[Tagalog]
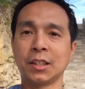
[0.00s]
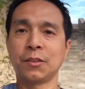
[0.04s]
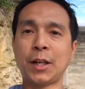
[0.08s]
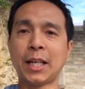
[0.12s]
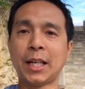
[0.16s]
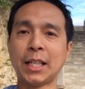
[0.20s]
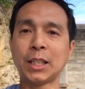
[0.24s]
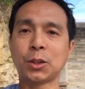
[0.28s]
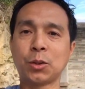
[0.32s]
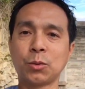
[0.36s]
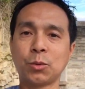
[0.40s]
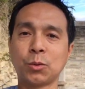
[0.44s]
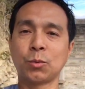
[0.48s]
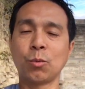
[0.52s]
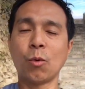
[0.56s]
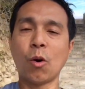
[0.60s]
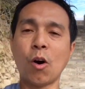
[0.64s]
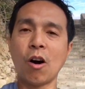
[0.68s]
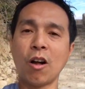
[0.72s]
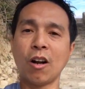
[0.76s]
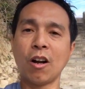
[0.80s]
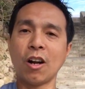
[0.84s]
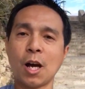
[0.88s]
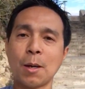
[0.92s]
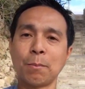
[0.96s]
Great
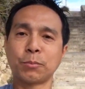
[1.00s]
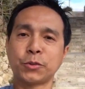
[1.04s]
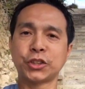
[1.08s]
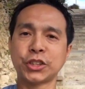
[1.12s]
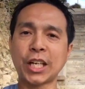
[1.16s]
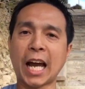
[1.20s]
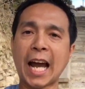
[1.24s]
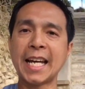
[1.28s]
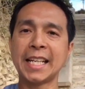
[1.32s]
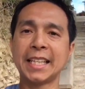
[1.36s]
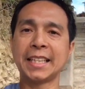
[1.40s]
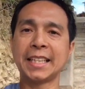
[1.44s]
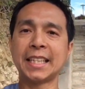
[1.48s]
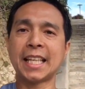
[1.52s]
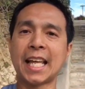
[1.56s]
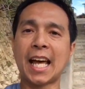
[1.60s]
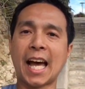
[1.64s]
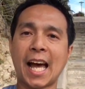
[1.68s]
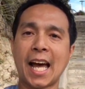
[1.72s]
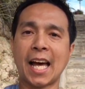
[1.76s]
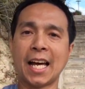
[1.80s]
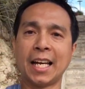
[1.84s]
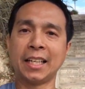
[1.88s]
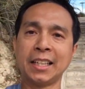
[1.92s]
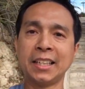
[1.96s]
Wall of
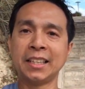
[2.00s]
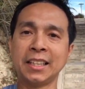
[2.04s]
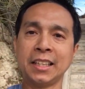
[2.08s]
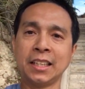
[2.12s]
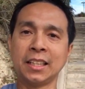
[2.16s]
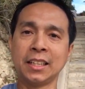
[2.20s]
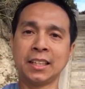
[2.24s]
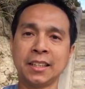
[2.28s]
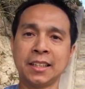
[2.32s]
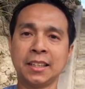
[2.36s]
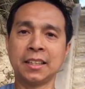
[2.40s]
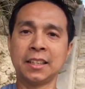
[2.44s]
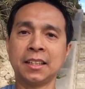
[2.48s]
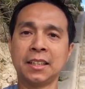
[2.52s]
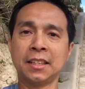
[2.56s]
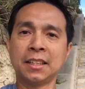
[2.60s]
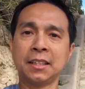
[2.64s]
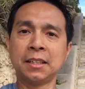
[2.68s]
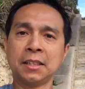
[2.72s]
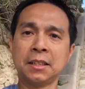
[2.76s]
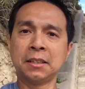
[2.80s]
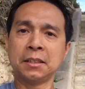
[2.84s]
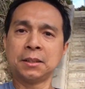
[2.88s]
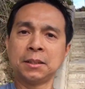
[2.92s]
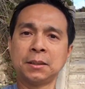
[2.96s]
China.
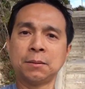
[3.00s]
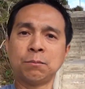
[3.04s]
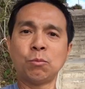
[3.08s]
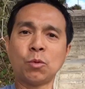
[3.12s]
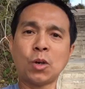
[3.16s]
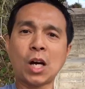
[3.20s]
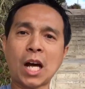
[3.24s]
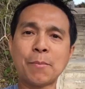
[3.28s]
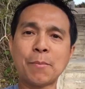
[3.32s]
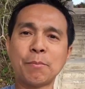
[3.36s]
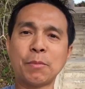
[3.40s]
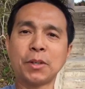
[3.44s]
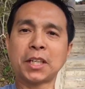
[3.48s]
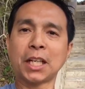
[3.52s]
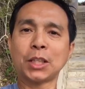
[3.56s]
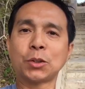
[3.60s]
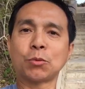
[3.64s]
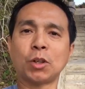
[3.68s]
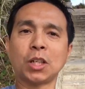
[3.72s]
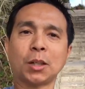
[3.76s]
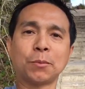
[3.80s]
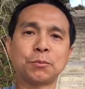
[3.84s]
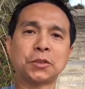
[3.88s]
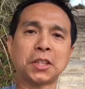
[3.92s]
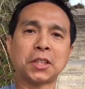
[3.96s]
Mukha mong Great
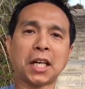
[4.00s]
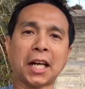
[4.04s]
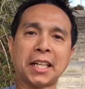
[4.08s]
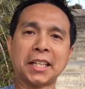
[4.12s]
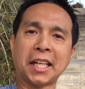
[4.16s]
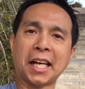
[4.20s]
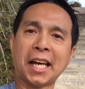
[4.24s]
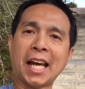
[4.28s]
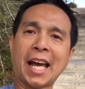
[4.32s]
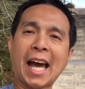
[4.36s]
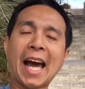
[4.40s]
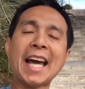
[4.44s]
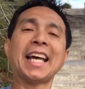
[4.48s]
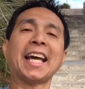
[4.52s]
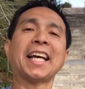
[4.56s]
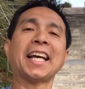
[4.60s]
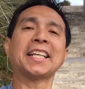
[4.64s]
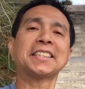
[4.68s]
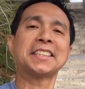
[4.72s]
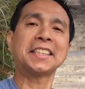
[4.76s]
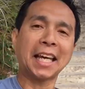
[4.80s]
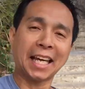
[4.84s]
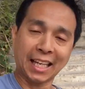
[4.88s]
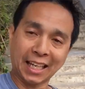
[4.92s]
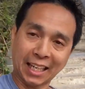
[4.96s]
Wall of China. Ay,
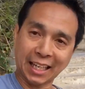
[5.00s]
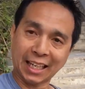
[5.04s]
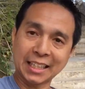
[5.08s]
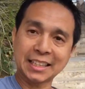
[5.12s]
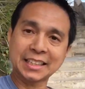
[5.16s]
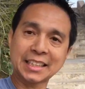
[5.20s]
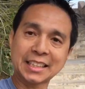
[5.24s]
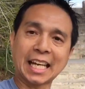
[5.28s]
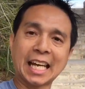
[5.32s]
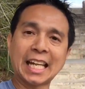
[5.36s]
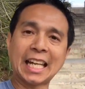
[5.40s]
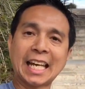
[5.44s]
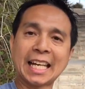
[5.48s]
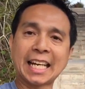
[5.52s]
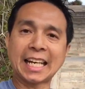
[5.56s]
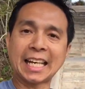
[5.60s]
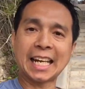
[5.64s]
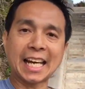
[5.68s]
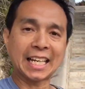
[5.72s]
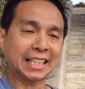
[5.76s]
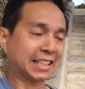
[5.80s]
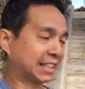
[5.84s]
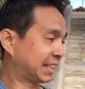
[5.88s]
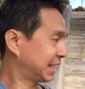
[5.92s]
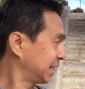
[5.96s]
este, escalera
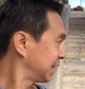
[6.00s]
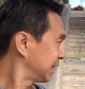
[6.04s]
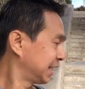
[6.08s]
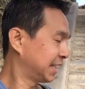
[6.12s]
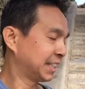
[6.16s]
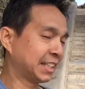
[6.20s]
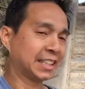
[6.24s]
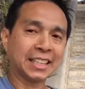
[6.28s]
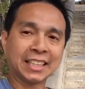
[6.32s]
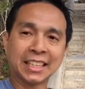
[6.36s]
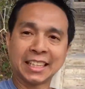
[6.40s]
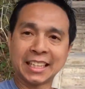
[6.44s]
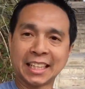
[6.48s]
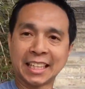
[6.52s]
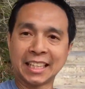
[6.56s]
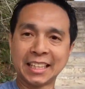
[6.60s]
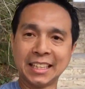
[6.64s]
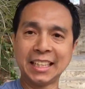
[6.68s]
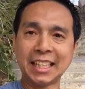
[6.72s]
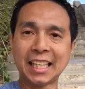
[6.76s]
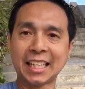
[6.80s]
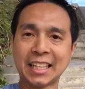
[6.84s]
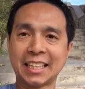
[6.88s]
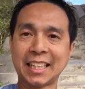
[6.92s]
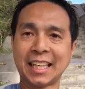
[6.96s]
yan.
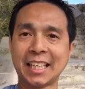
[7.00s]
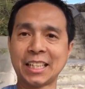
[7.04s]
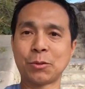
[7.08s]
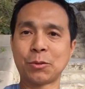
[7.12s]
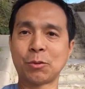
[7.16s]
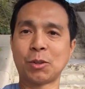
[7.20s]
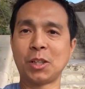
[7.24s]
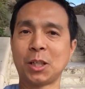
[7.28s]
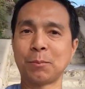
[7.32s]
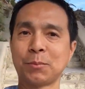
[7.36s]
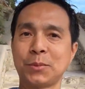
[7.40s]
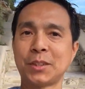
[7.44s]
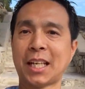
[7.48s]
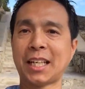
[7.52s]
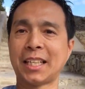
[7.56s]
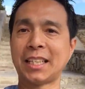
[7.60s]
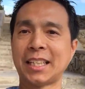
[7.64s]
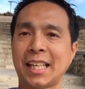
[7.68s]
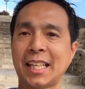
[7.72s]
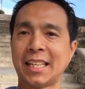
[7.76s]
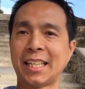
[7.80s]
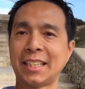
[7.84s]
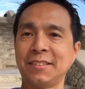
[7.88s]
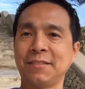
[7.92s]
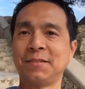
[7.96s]
Hindi yan Great Wall of
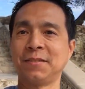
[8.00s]
China.